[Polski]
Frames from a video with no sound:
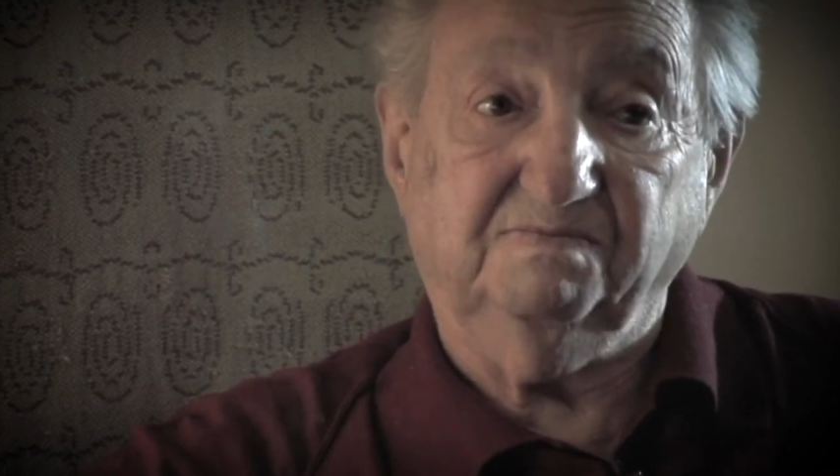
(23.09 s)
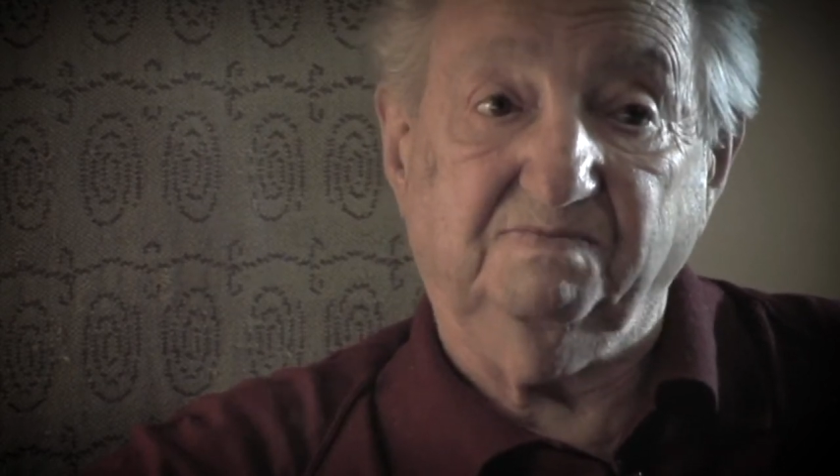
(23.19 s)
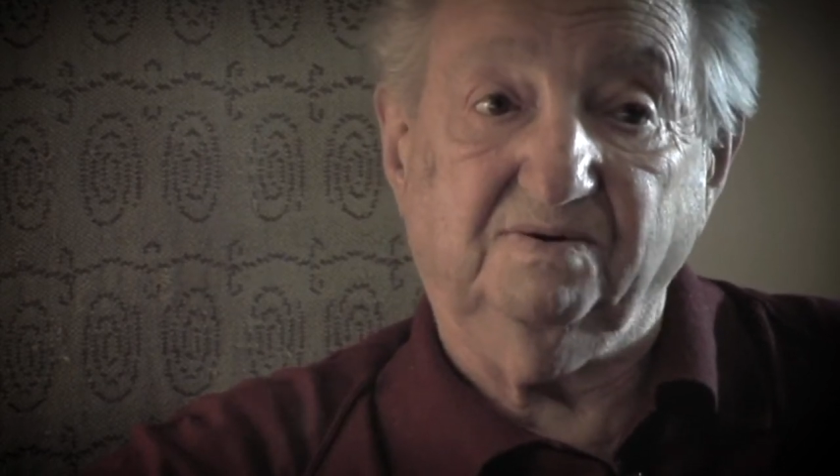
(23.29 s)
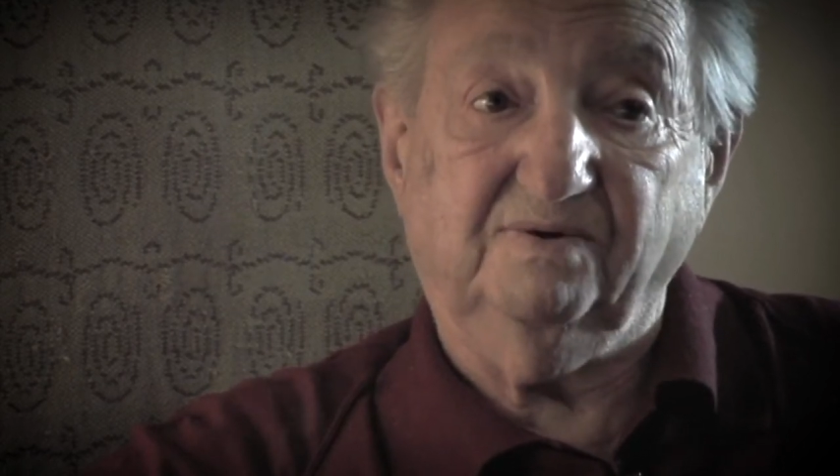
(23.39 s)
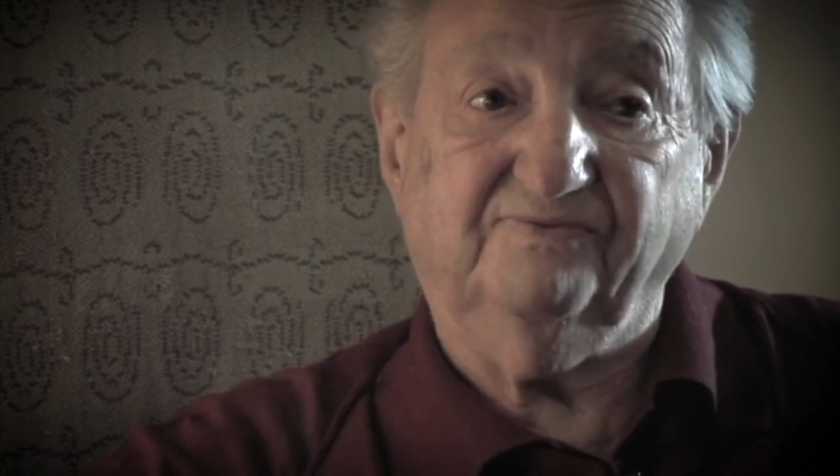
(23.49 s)

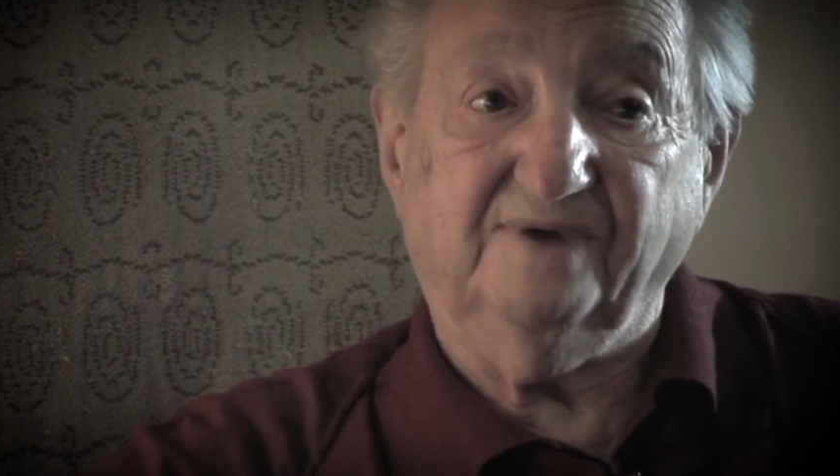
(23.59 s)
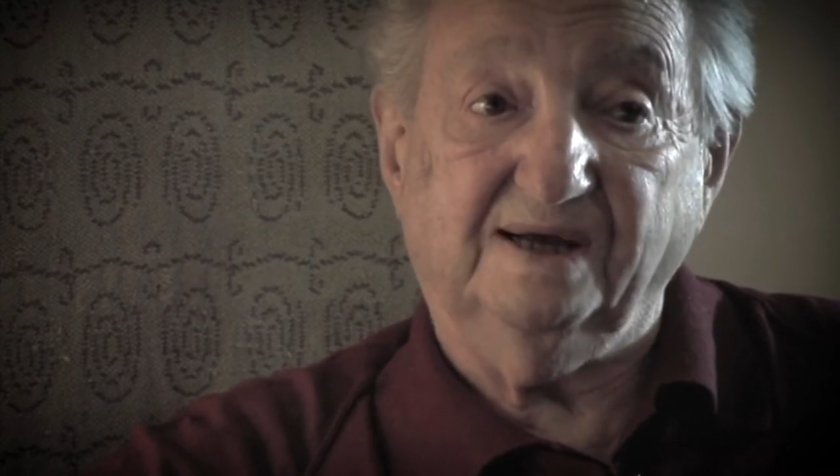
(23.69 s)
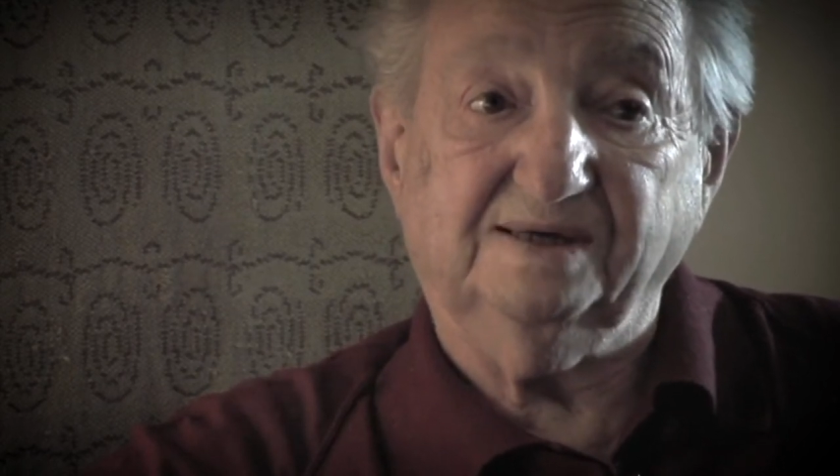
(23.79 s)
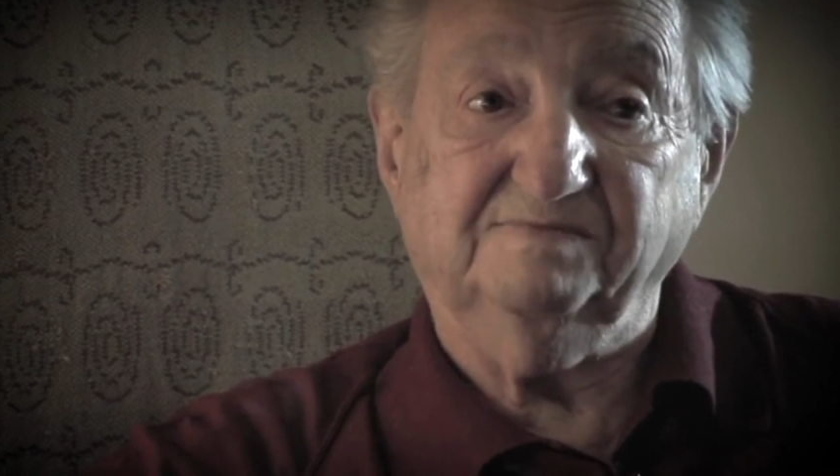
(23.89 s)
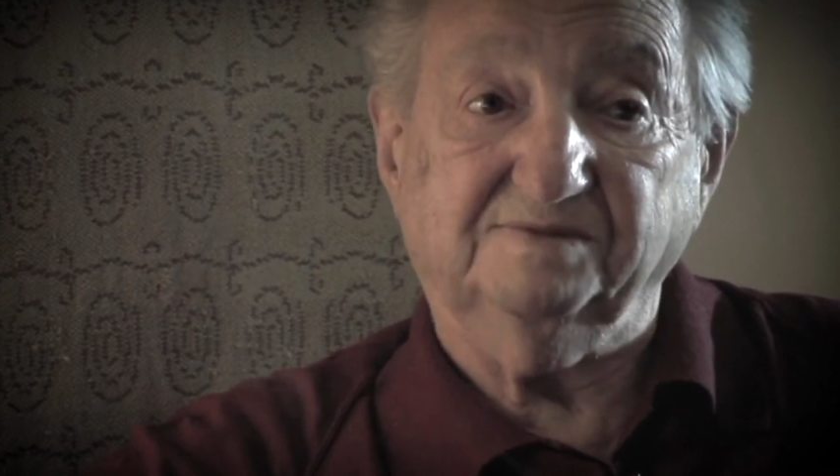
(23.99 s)
było w
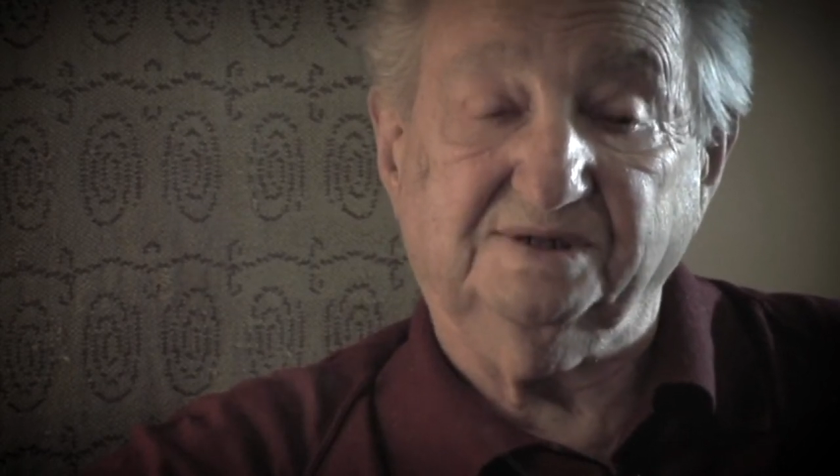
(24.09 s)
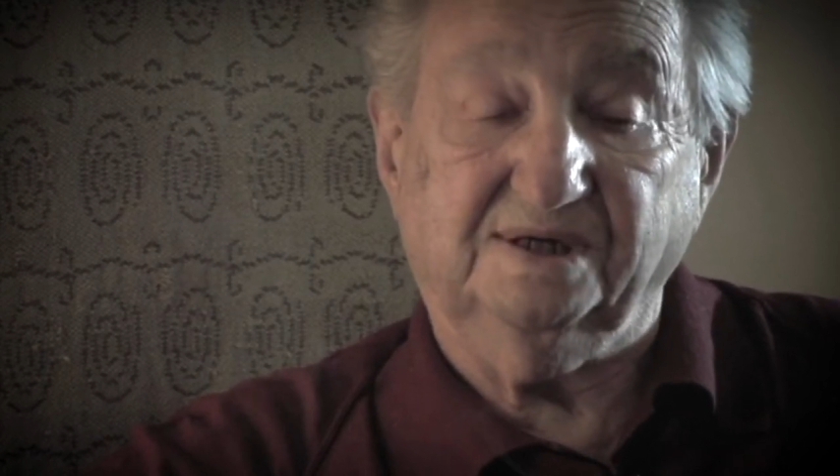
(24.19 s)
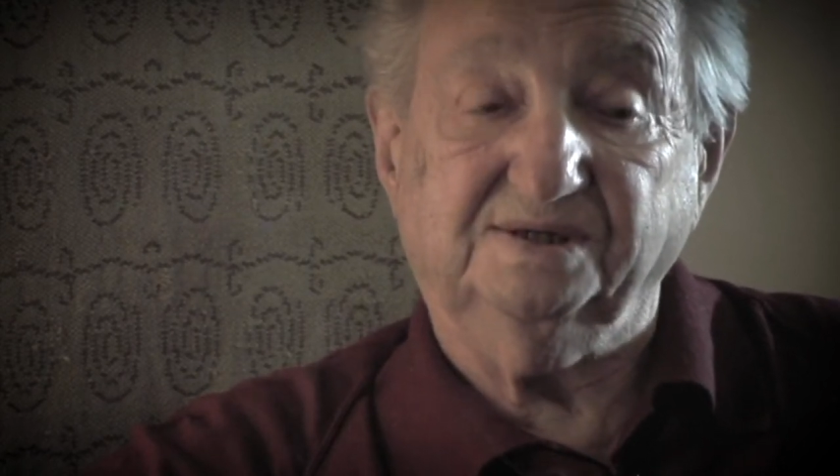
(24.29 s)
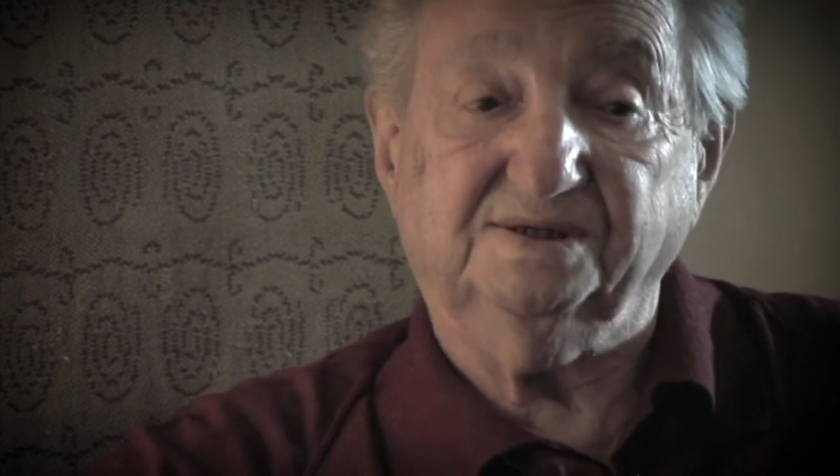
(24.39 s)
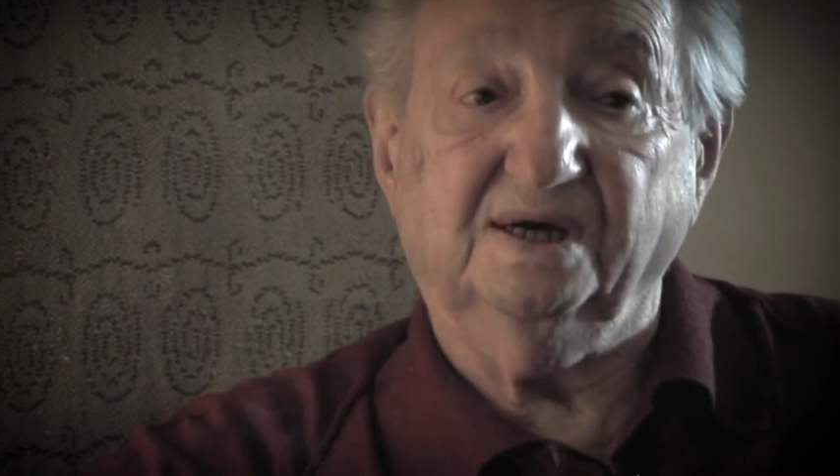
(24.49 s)
jakimś
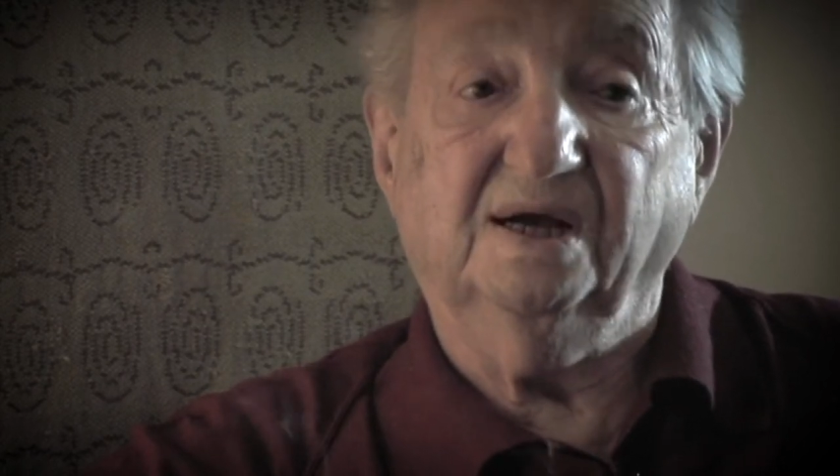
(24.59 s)
sensie